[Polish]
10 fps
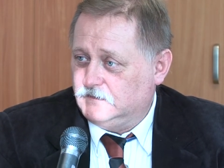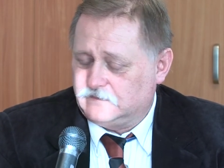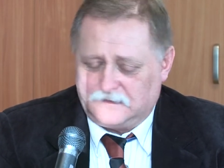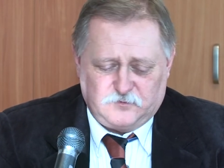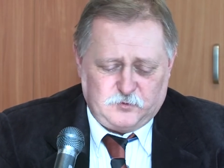
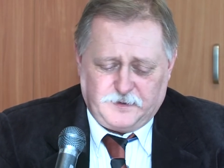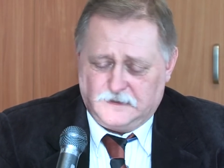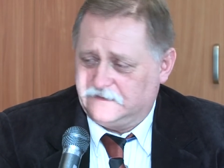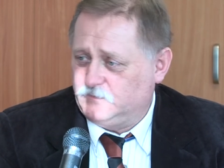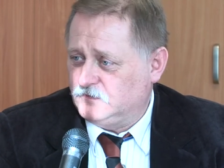tam był
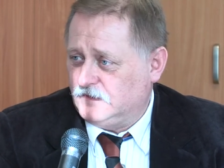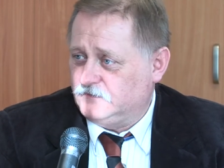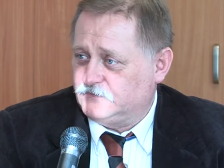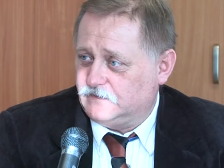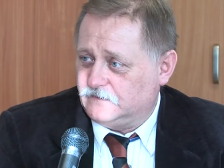pelet
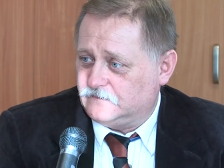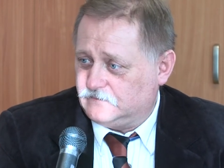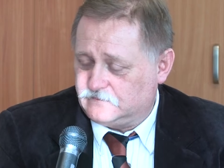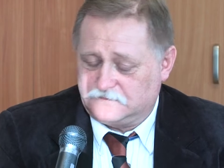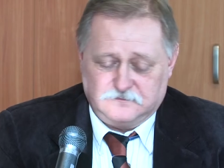bodajże,
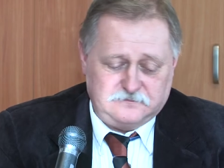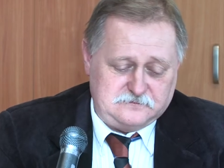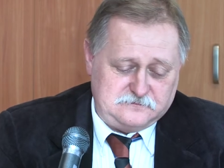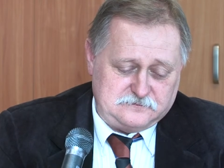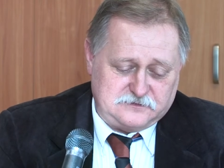z,
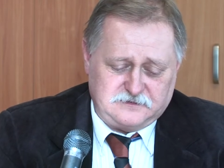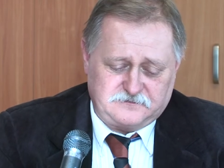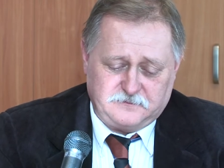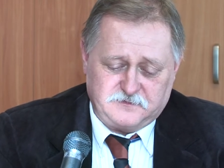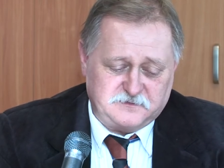czy ze
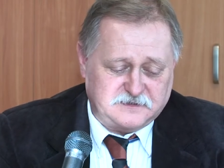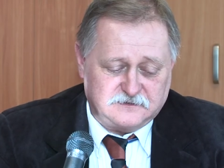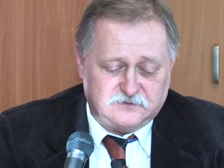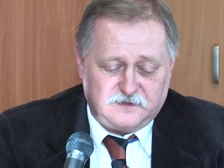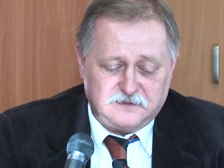wstępnym
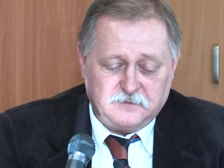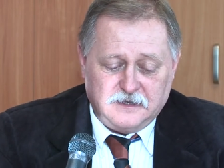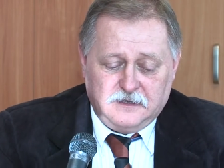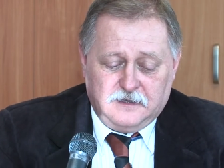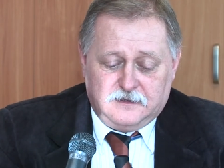zgazowaniem
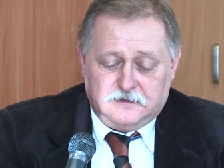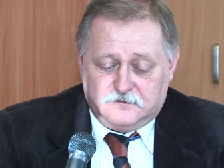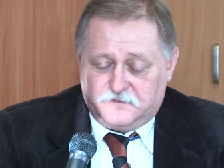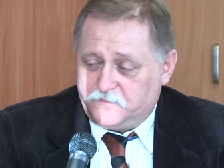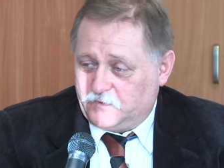i
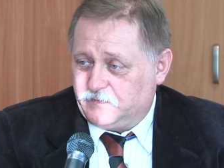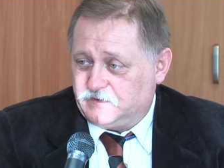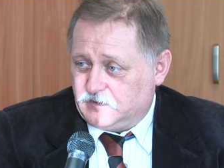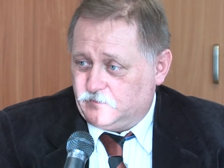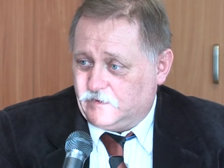dwie pompy
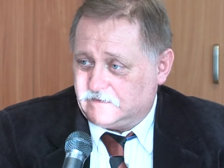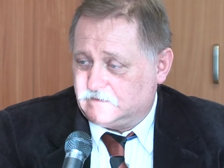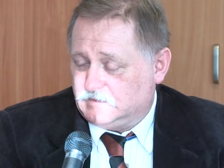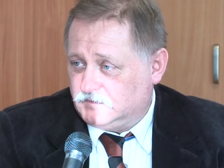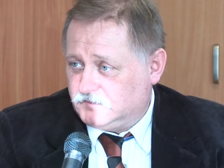ciepła z
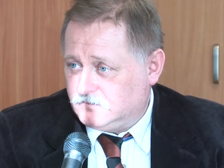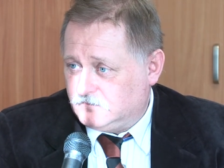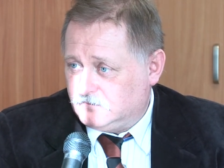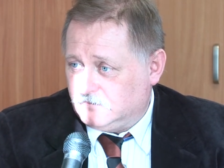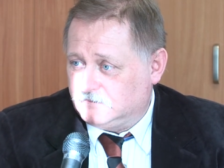tych
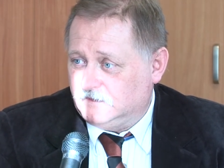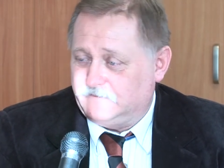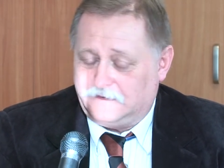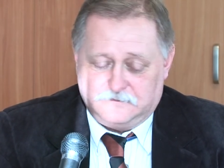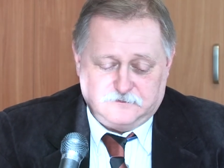
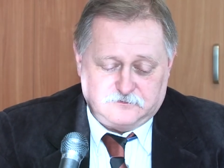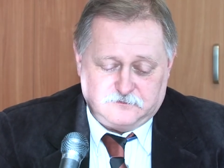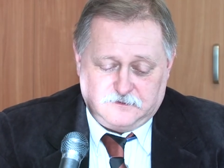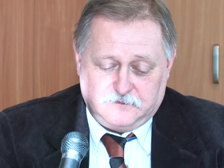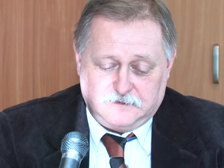odnawialnych
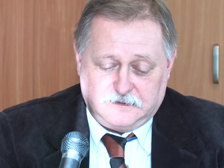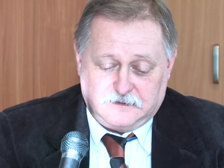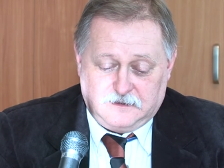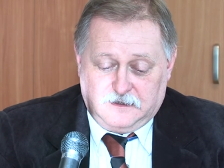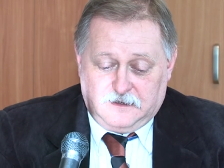źródeł
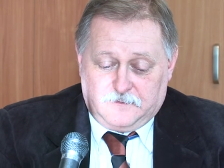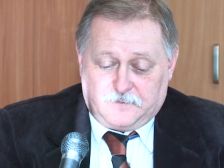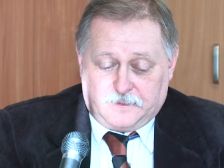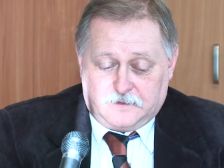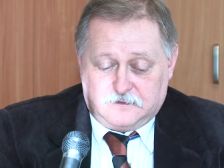energii.
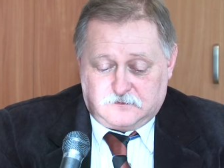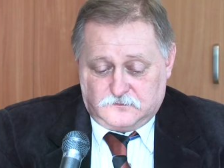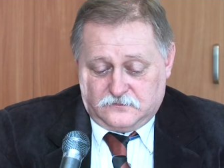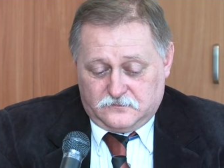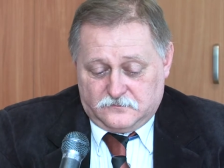Mm, I
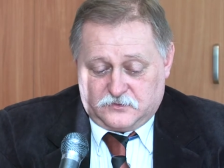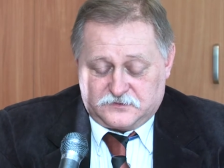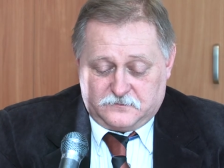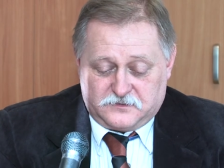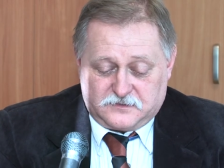tu
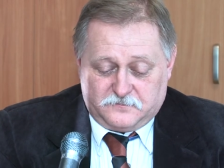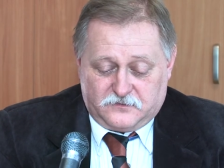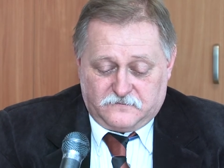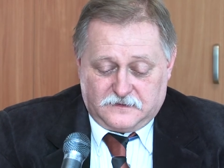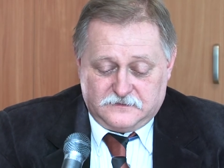możemy się
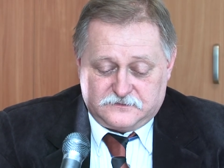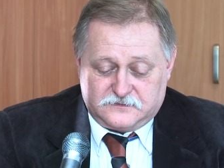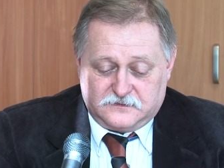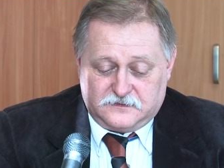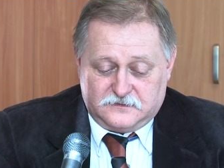pochwalić, że
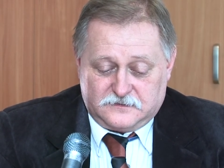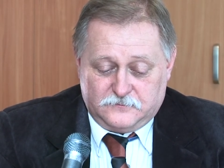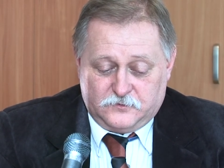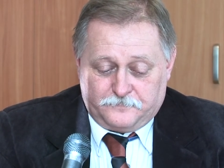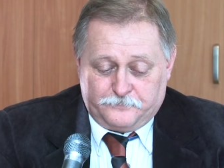dzięki
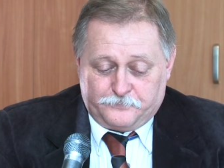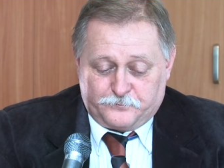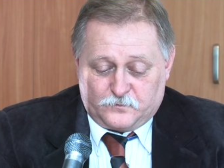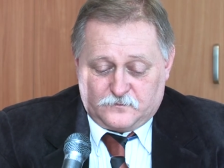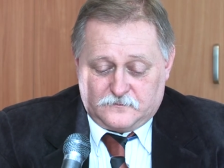temu
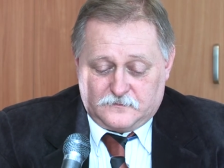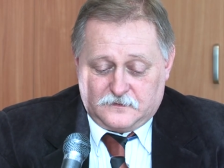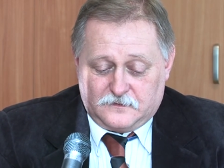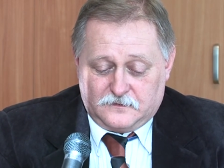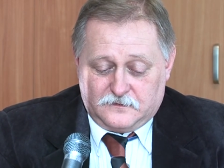
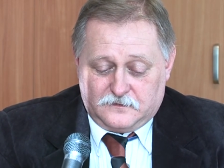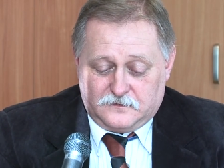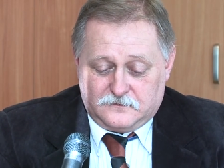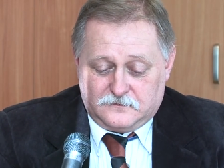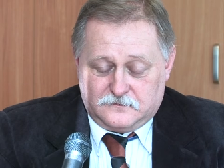mm,
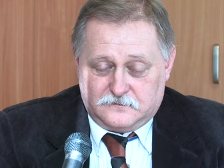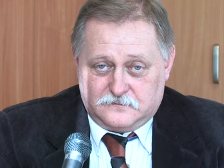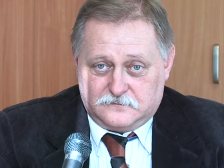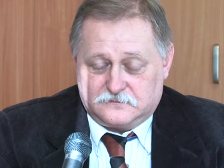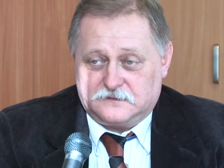
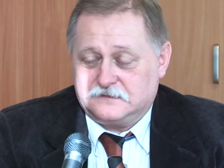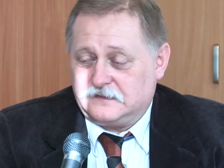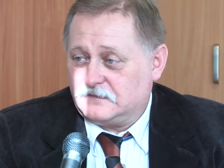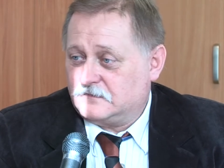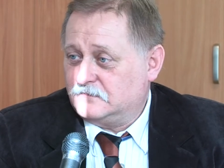no ten
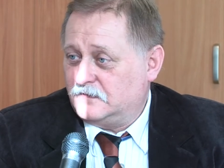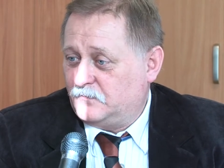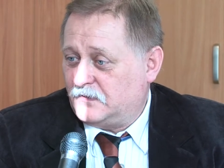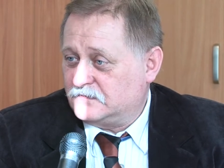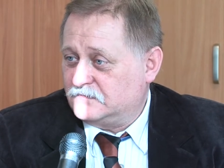tak
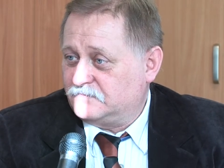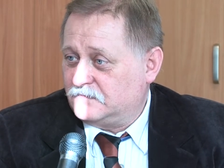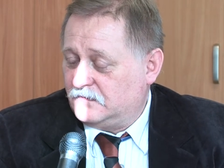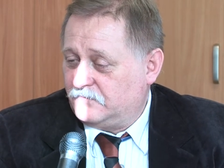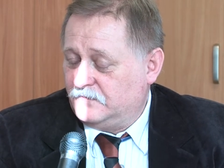najbardziej w
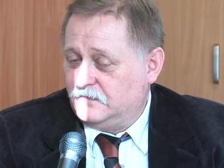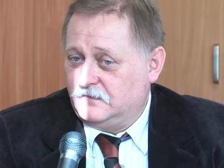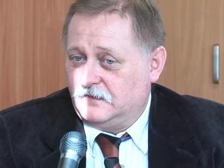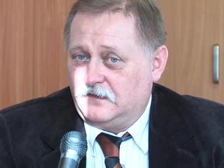tej chwili